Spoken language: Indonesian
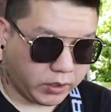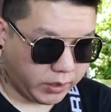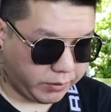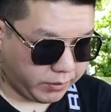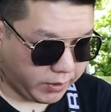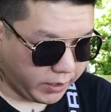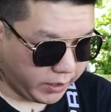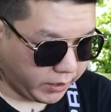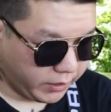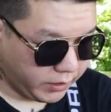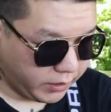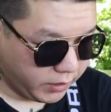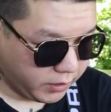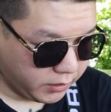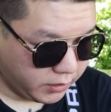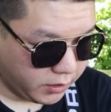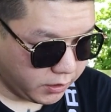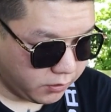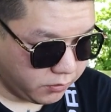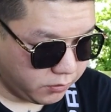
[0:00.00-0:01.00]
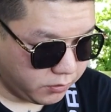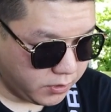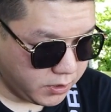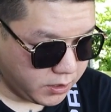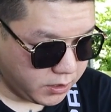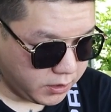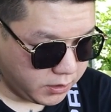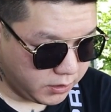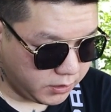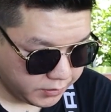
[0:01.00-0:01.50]
okay, Bray, ini kita
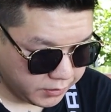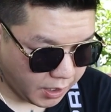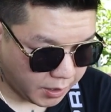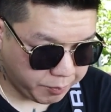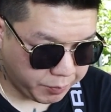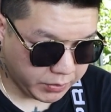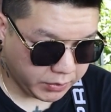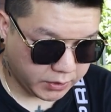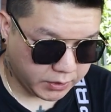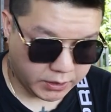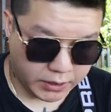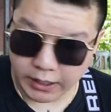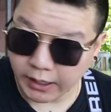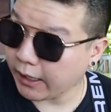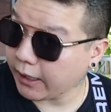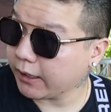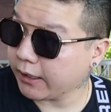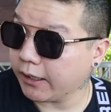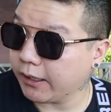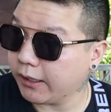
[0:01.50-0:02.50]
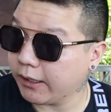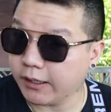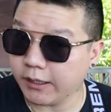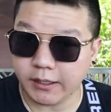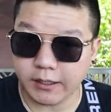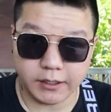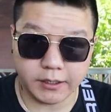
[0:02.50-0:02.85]
udah dapet tiketnya.